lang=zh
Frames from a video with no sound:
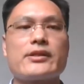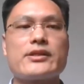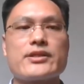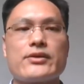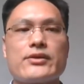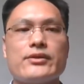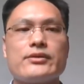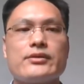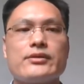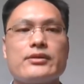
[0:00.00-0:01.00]
推演到这
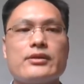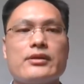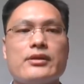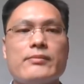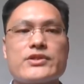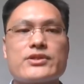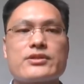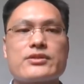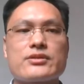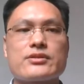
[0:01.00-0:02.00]
一层呢，K
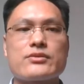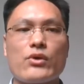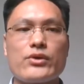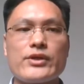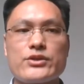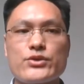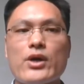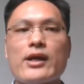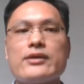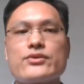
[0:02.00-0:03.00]
K 被我逼问出
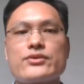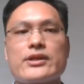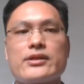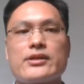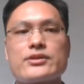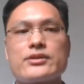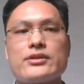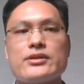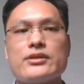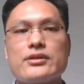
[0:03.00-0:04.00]
来的“万物皆
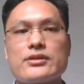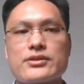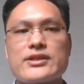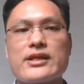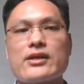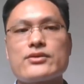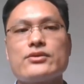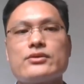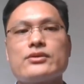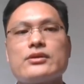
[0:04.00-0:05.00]
有自由意
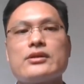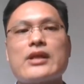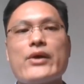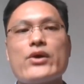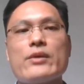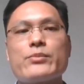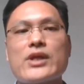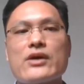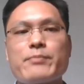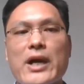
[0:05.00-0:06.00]
志”就很重要了，
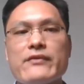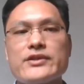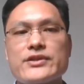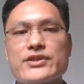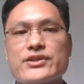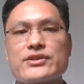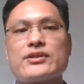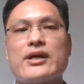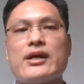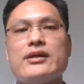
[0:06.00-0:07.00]
因为
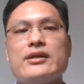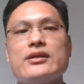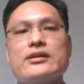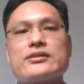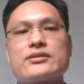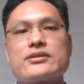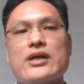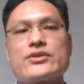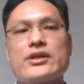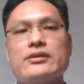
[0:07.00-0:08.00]
万物也包括科
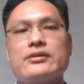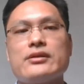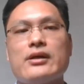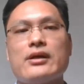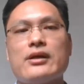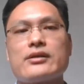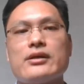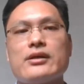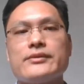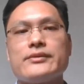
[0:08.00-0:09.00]
技嘛。隔
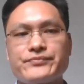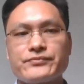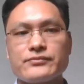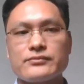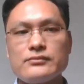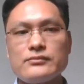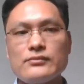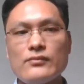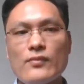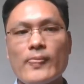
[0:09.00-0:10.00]
离墙被一
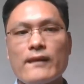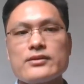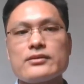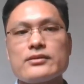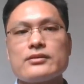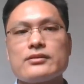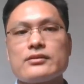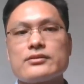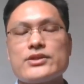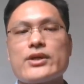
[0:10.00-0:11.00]
层层拆除之
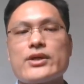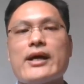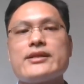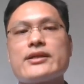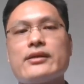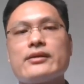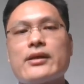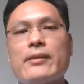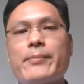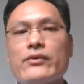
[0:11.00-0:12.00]
后，世
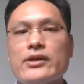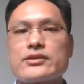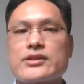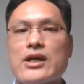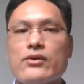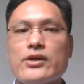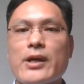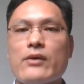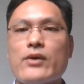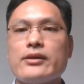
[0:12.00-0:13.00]
界自行演化
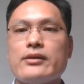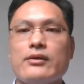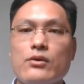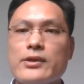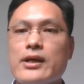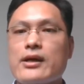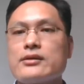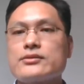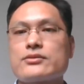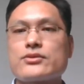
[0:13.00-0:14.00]
的大格局
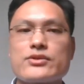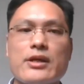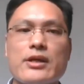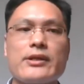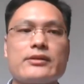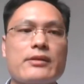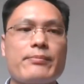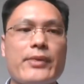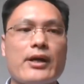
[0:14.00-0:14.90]
看得就更清楚了。